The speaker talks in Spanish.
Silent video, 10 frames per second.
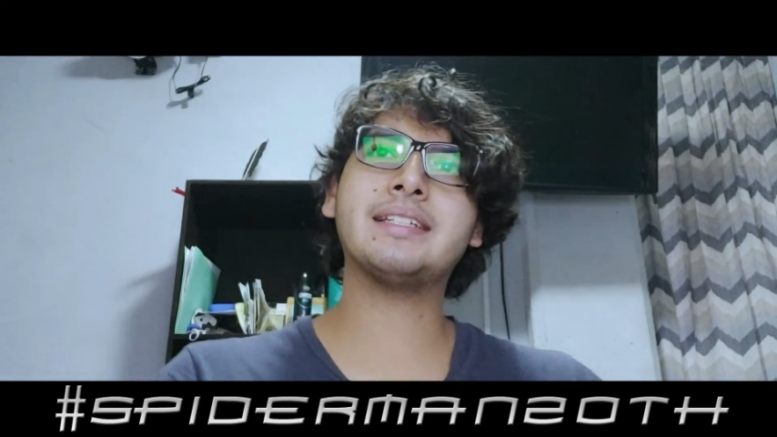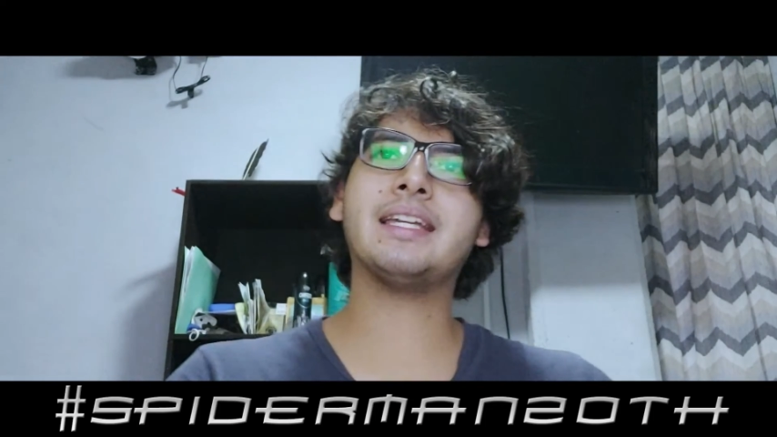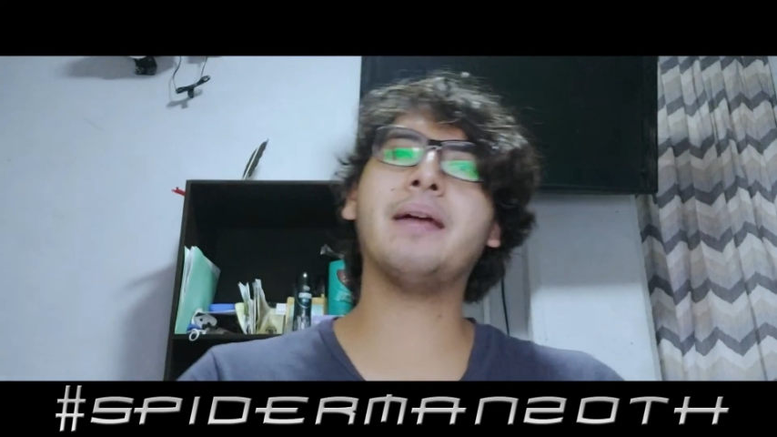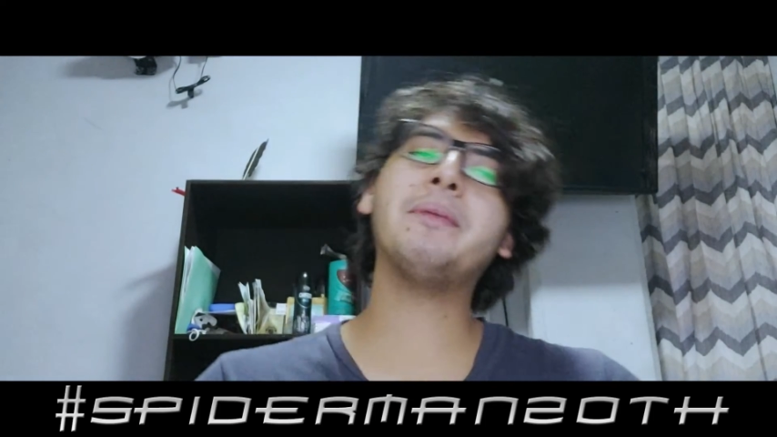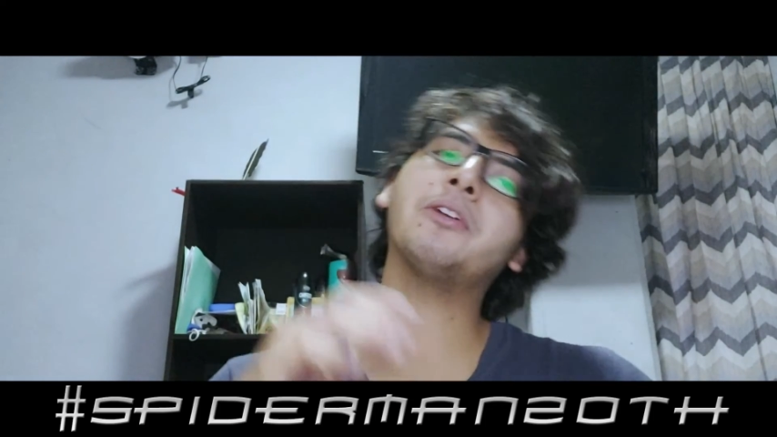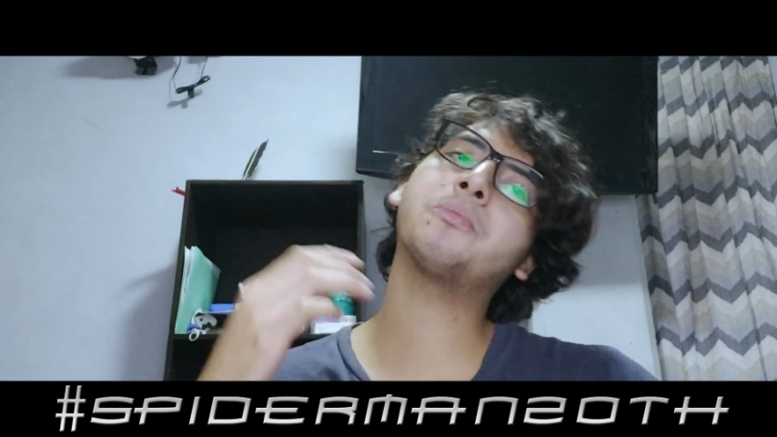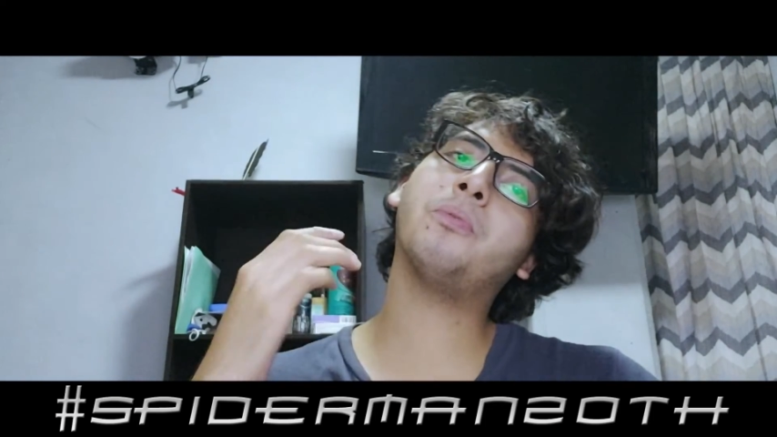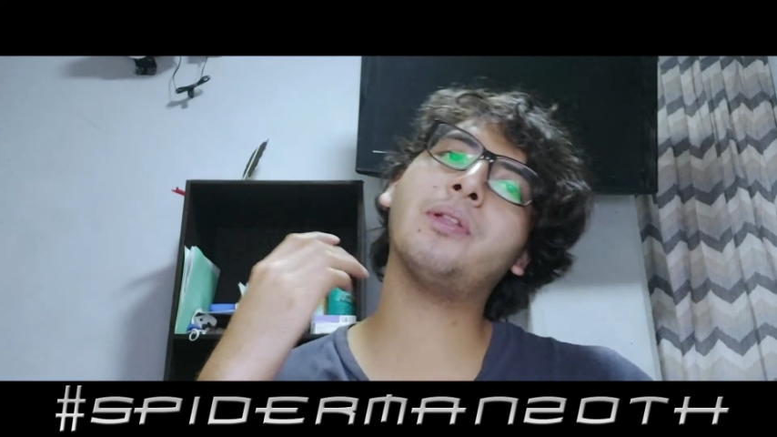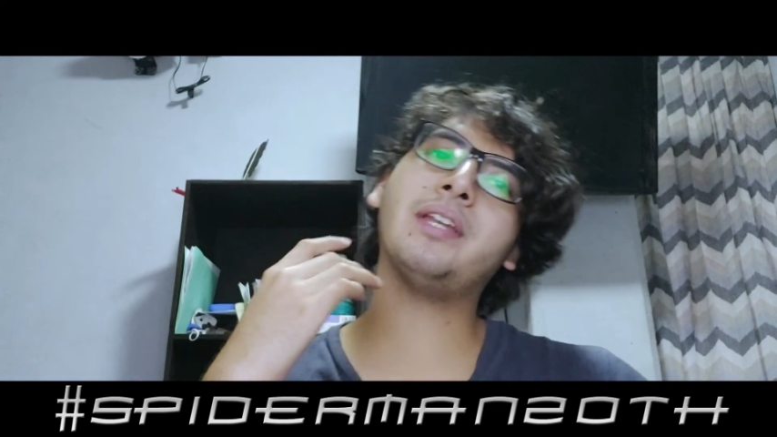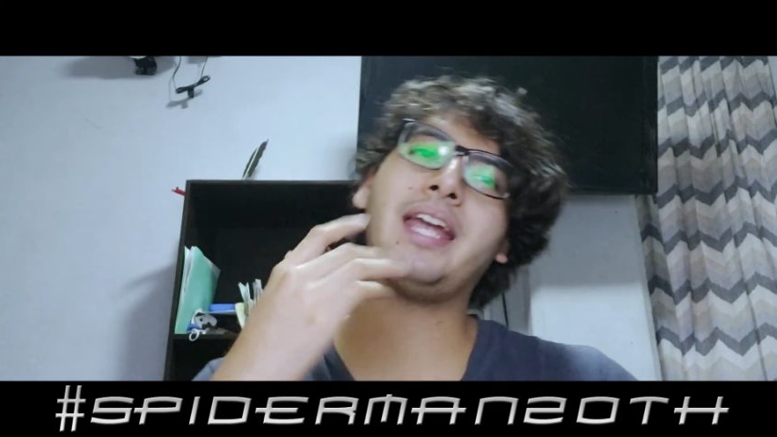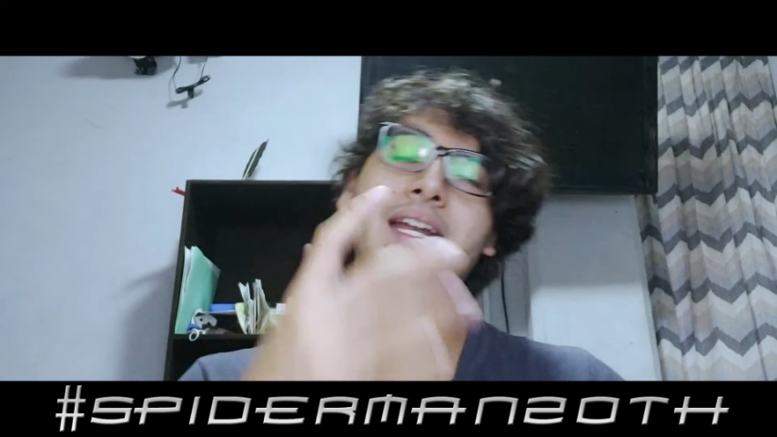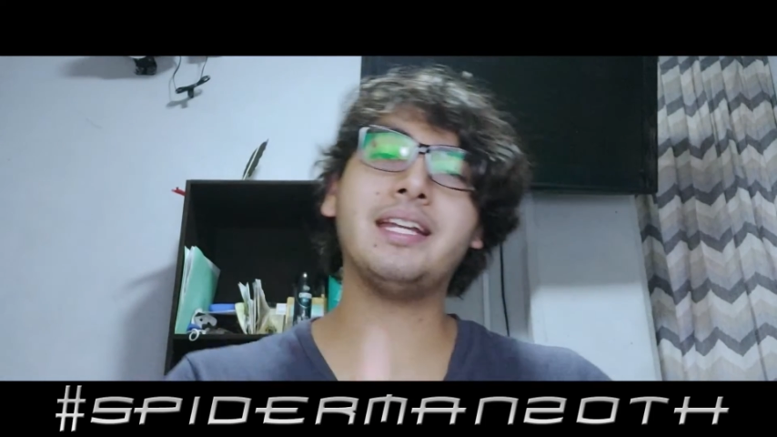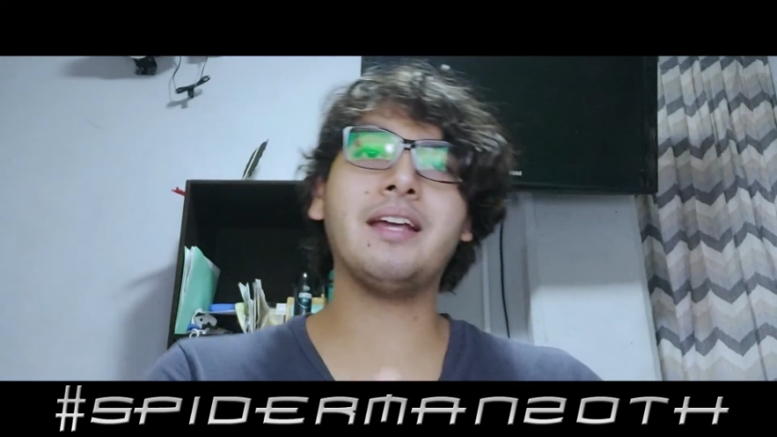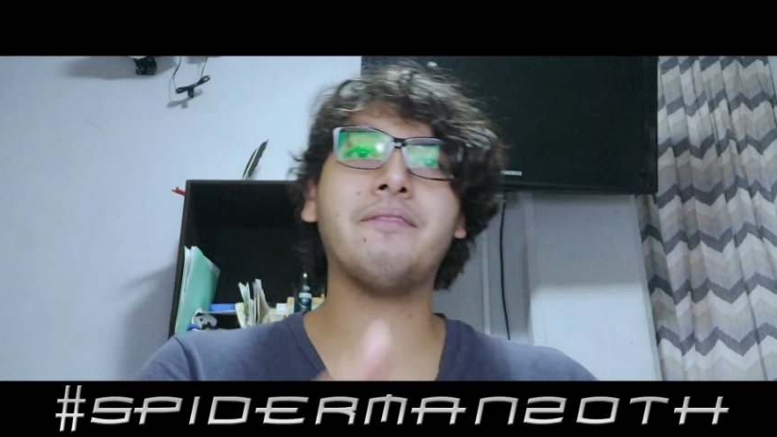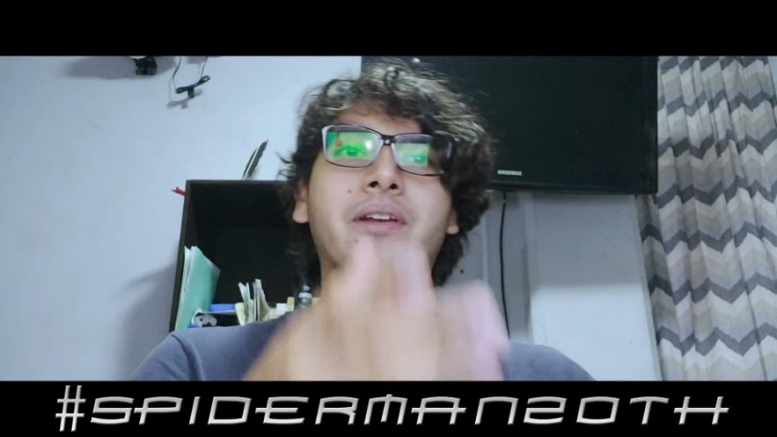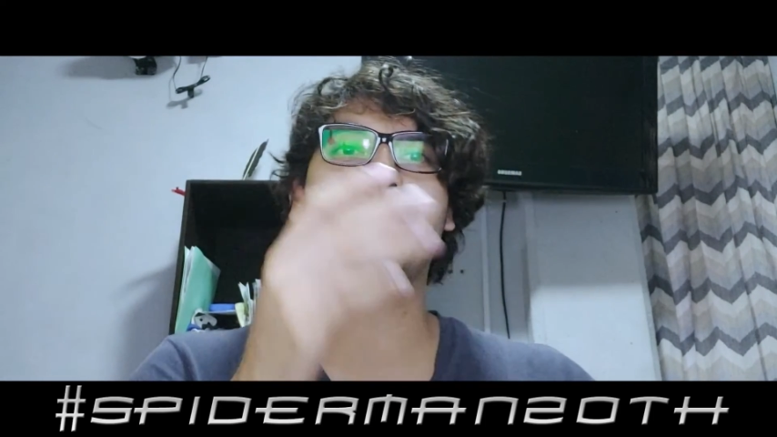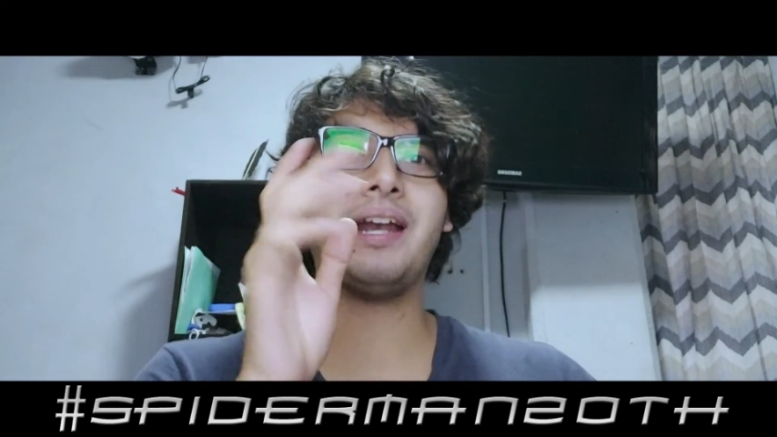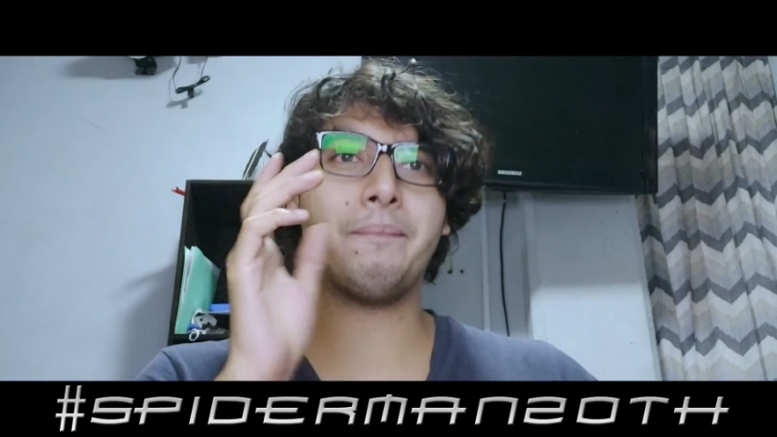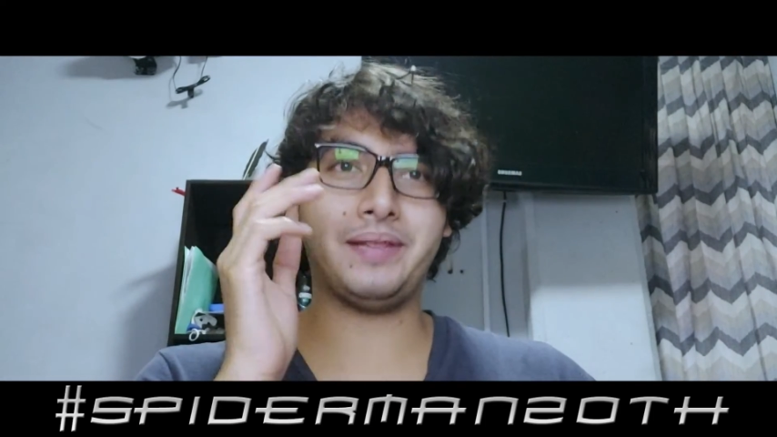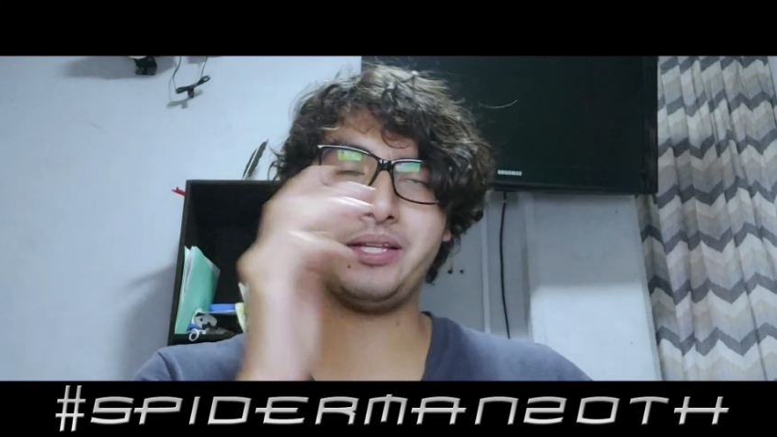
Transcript: Así que amigos, podrían ir a firmar la